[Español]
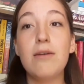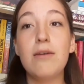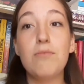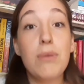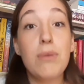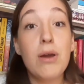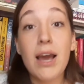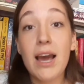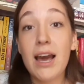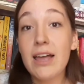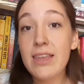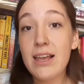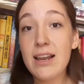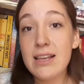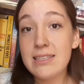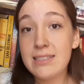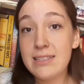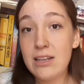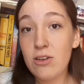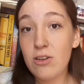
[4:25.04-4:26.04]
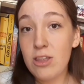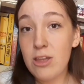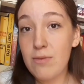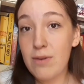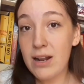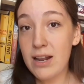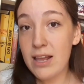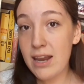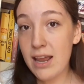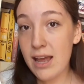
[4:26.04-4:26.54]
Me encanta el estilo de
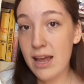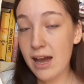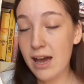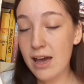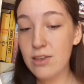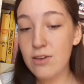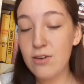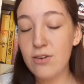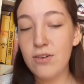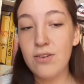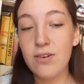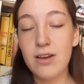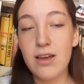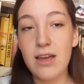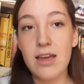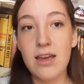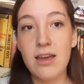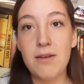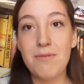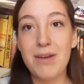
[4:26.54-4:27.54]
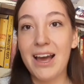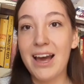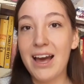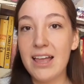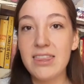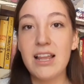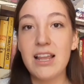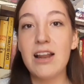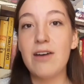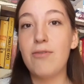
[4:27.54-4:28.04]
Valeria Gallo, eh, me
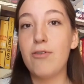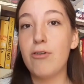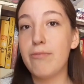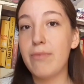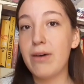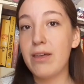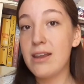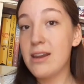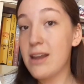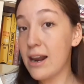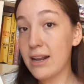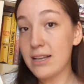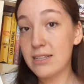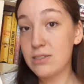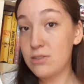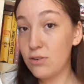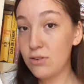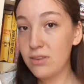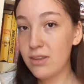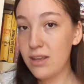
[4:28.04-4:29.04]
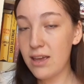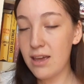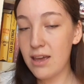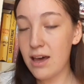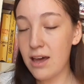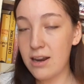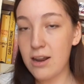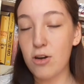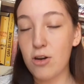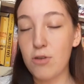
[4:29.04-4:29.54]
encanta la forma de narración
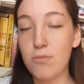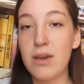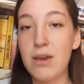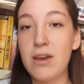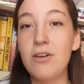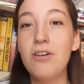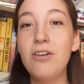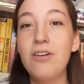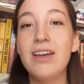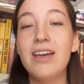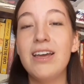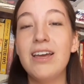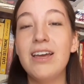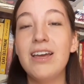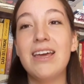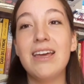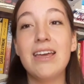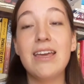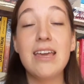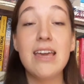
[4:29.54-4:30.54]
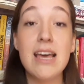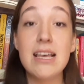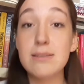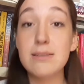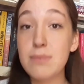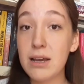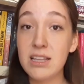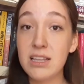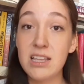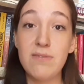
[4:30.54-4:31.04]
de Ana Romero y
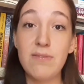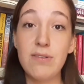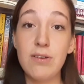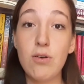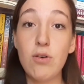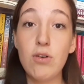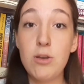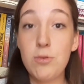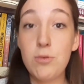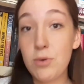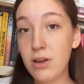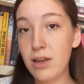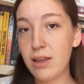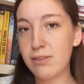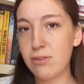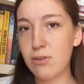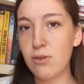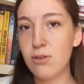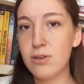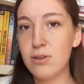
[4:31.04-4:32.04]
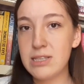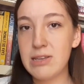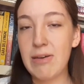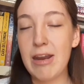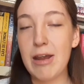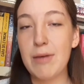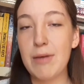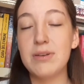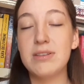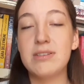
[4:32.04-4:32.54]
es magnífico un libro que todos
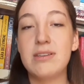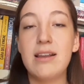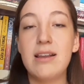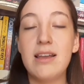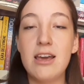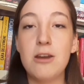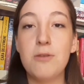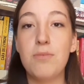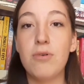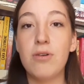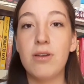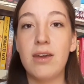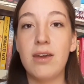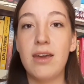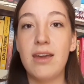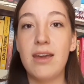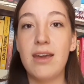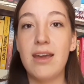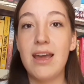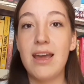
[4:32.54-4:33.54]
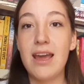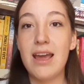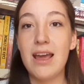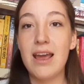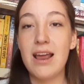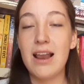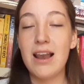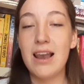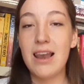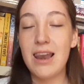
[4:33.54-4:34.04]
deberíamos de leer porque
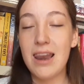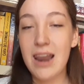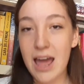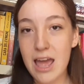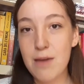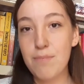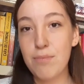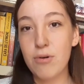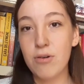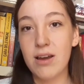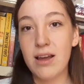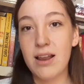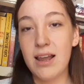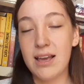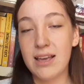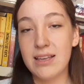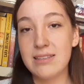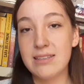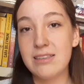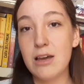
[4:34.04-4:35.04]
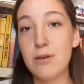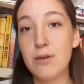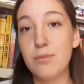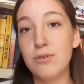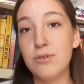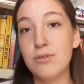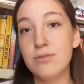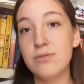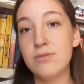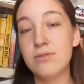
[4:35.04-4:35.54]
la época en la que
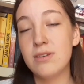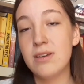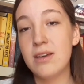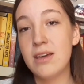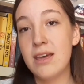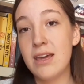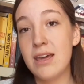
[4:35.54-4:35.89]
estamos